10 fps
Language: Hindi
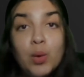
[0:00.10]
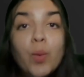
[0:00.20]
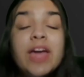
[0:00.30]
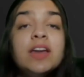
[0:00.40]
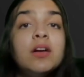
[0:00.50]

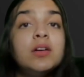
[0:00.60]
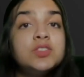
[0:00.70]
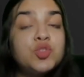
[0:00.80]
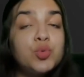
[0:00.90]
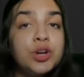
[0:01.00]
when a
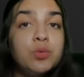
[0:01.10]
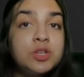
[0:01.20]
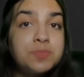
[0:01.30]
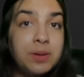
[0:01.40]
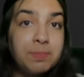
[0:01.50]
student
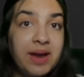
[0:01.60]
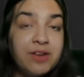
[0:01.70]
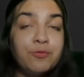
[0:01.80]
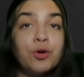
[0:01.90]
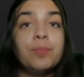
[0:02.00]
was
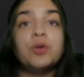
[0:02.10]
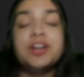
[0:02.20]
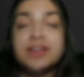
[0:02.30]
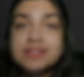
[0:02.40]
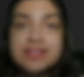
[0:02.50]
prepared for
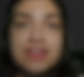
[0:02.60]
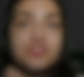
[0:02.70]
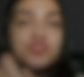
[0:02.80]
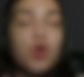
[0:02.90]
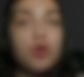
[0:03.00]
political
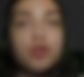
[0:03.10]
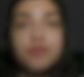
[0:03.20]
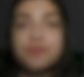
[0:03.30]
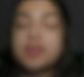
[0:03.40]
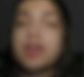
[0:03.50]
science,
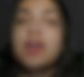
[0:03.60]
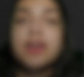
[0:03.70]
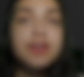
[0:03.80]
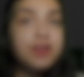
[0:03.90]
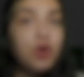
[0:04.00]
geography,
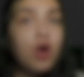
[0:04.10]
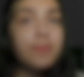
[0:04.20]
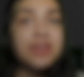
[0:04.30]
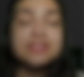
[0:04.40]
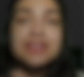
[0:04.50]

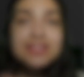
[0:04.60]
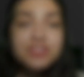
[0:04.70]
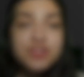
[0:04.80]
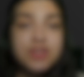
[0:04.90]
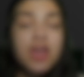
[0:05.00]
economics,
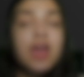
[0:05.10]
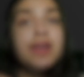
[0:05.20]
history.